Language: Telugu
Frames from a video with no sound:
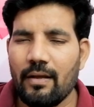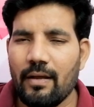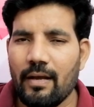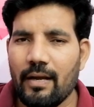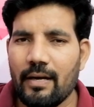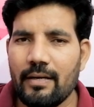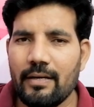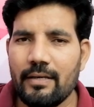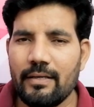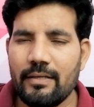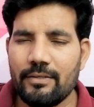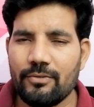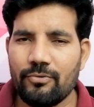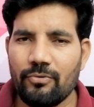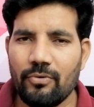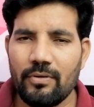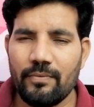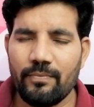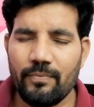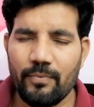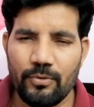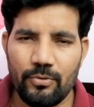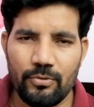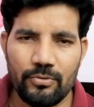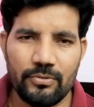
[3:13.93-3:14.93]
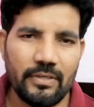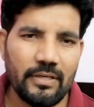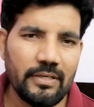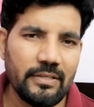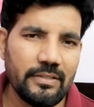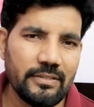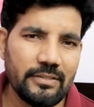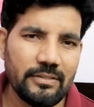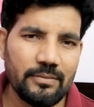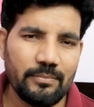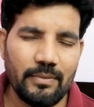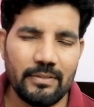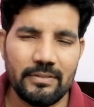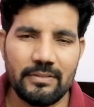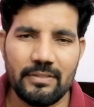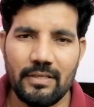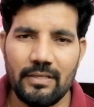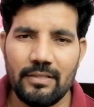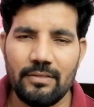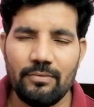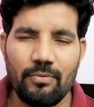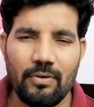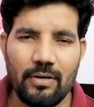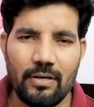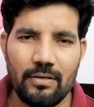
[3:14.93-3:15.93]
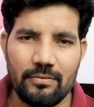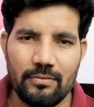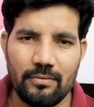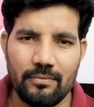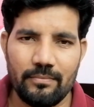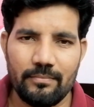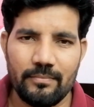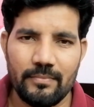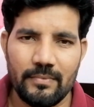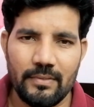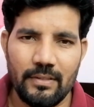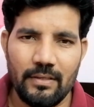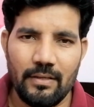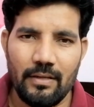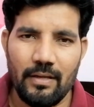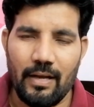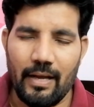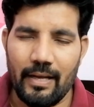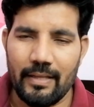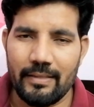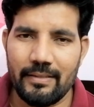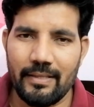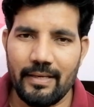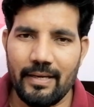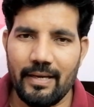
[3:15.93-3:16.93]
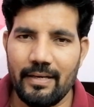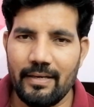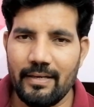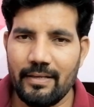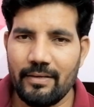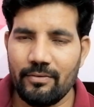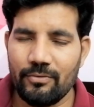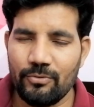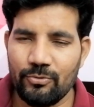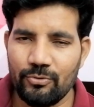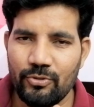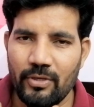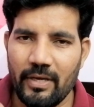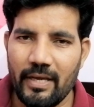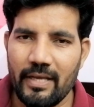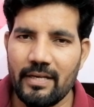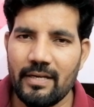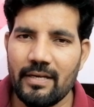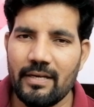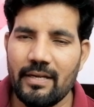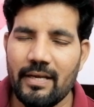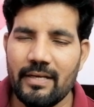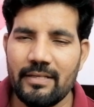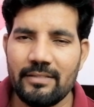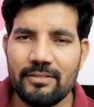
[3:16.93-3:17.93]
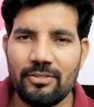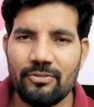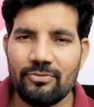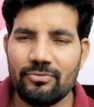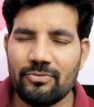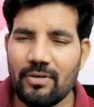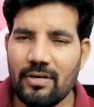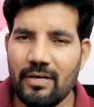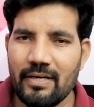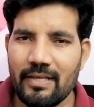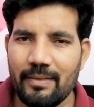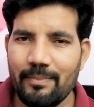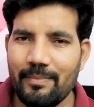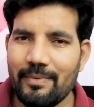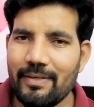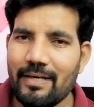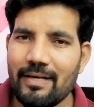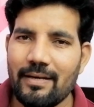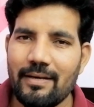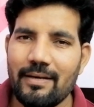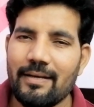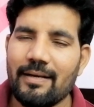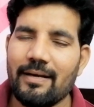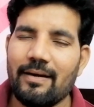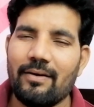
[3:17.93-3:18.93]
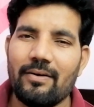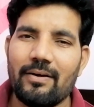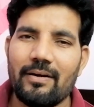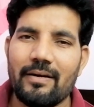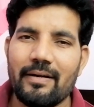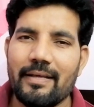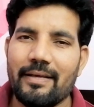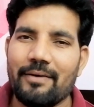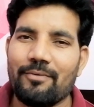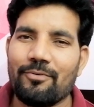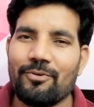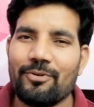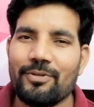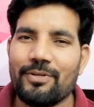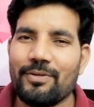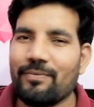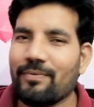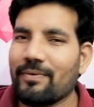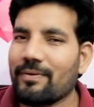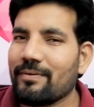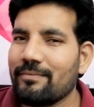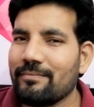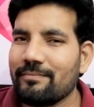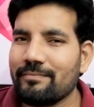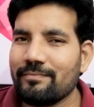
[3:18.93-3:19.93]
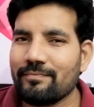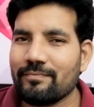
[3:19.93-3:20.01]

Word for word: అంటే ఈ ట్వంటీ ఫోర్ టు థర్టీ సిక్స్ మంత్స్ అనేది వాడతావు అంతేగాని నీకు నువ్వు జాయిన్ అయిన ఐదు సంవత్సరాలకి ఇమీడియట్లీ కావాలంటే ఎవరు ఇవ్వరు